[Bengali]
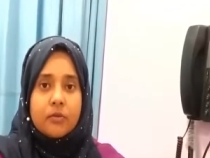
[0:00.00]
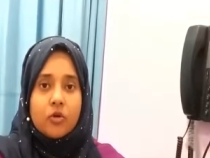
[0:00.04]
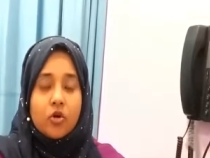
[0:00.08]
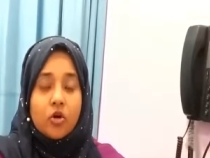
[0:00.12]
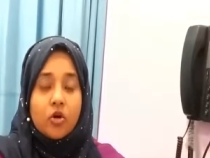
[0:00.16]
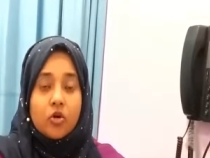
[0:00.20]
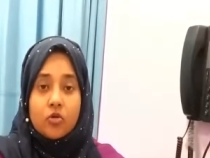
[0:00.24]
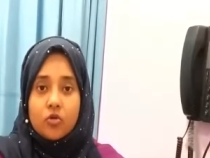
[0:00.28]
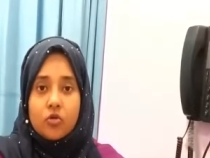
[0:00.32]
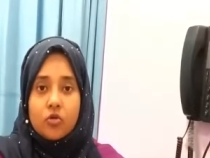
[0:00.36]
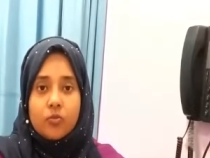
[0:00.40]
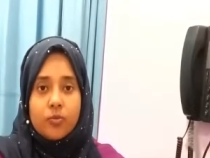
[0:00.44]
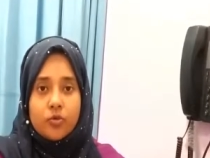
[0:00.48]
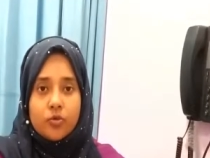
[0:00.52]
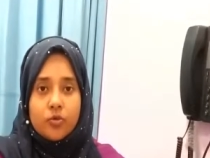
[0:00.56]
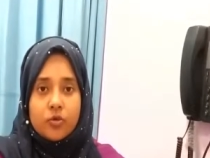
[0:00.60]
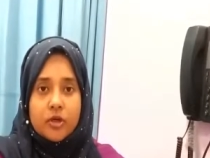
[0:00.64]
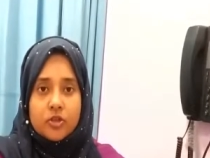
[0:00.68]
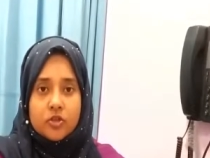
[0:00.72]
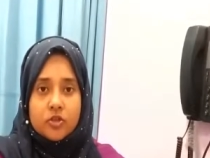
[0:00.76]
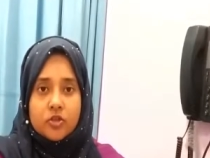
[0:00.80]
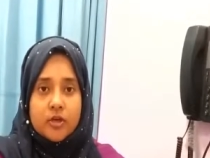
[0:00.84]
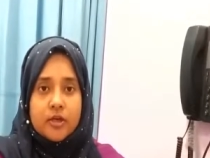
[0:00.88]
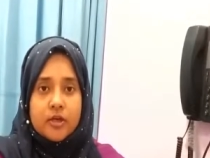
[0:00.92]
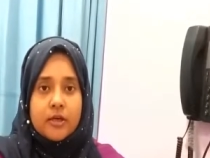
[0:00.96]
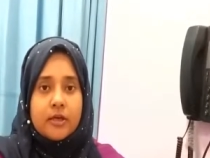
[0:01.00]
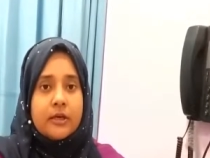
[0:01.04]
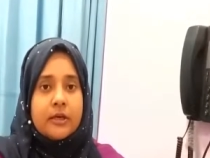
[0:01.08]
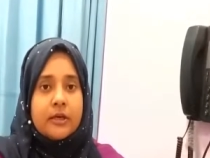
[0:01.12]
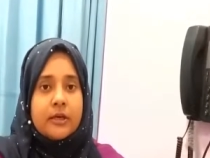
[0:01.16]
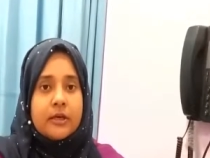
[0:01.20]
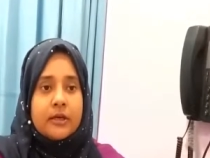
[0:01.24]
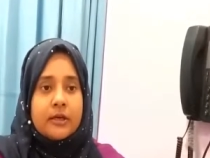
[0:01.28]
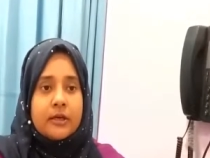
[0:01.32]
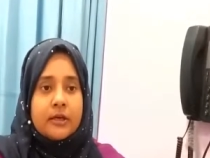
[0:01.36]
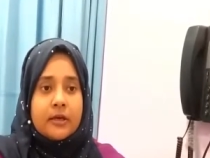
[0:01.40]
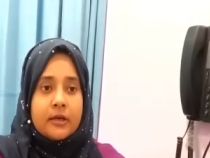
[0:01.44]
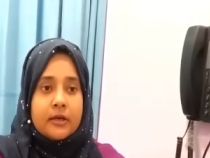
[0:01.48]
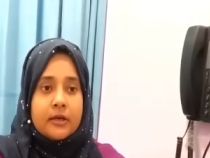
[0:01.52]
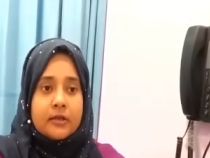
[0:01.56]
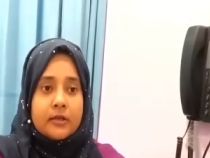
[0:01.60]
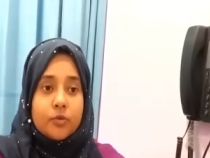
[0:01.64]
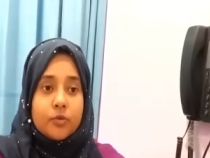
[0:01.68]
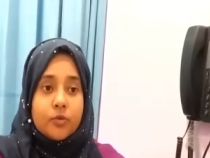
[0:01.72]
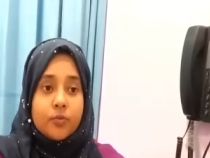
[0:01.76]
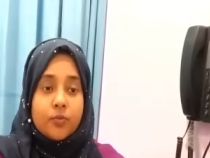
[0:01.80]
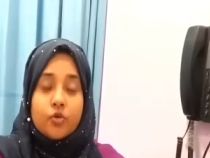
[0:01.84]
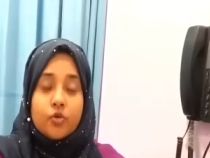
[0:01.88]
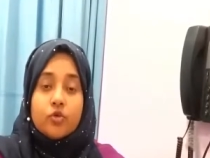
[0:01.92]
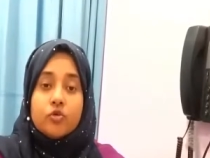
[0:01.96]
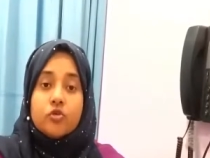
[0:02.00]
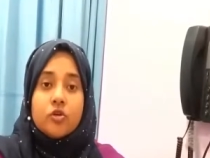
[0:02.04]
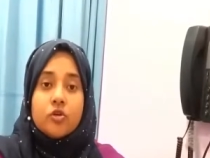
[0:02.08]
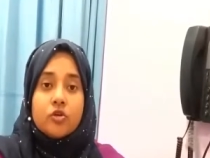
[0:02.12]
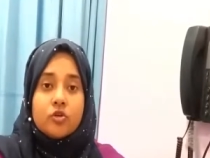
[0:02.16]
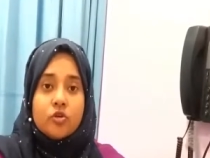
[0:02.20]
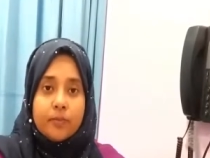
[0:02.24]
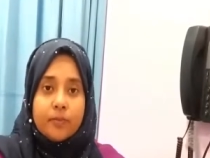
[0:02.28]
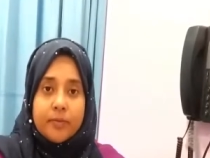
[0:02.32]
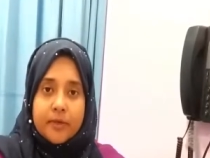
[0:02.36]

লক্ষণ প্রকাশ হয় যেমন প্রচন্ড